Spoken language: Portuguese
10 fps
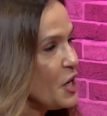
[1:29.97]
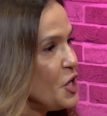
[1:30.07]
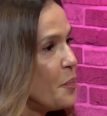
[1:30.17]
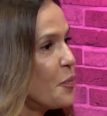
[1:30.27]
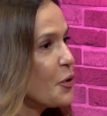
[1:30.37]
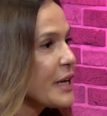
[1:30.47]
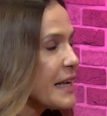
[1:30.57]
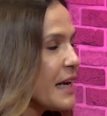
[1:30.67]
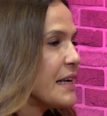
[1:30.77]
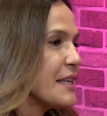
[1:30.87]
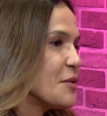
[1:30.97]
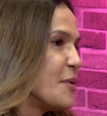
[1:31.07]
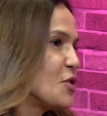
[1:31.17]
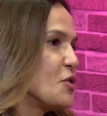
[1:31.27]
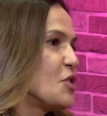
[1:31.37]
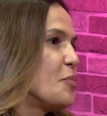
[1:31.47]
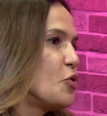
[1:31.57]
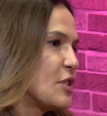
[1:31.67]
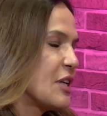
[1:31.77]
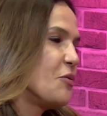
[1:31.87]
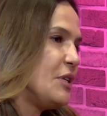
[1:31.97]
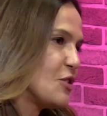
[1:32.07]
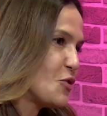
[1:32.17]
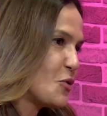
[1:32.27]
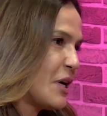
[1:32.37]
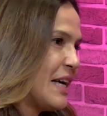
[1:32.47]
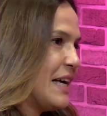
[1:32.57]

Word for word: E por que, que as pessoas buscam isso?